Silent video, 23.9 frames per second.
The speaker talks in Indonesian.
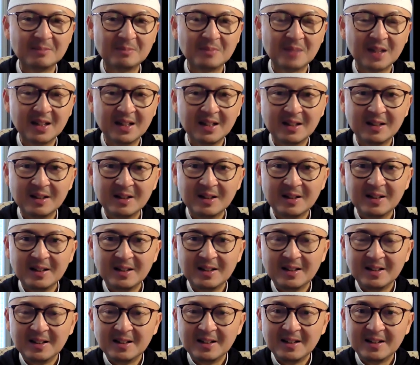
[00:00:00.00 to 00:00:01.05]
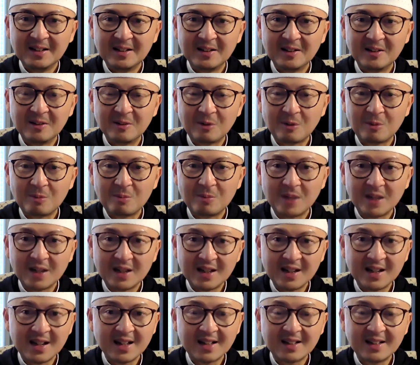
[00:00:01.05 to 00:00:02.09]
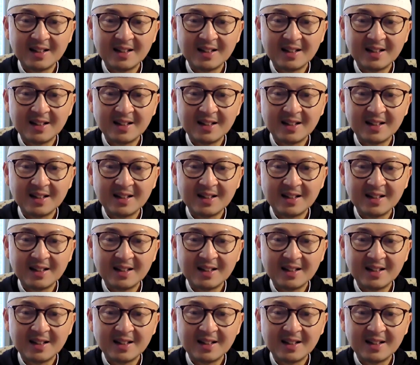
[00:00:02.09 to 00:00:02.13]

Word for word: Jadi Rabbana